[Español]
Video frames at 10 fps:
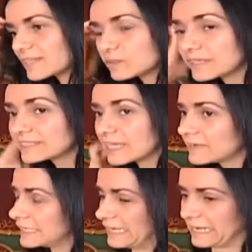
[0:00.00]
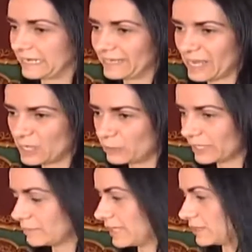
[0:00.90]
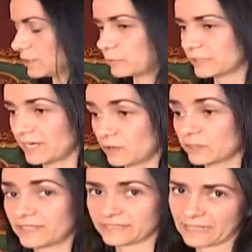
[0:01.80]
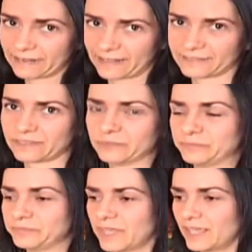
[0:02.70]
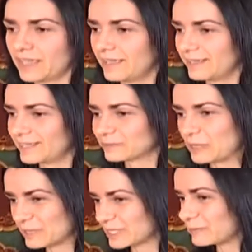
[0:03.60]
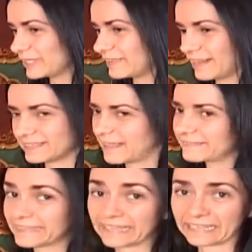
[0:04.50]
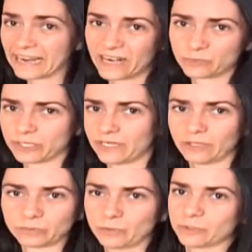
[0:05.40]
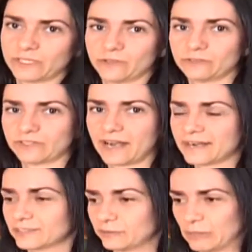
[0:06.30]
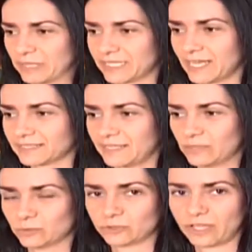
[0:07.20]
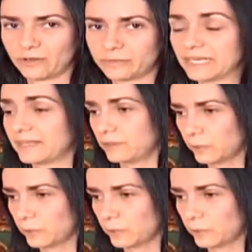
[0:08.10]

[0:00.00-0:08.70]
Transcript: las utilizaban en aquella época para transportar cortesanas. Eh, es una pieza muy interesante, rara, porque ya no las podemos encontrar, es una pieza casi de museo, viene de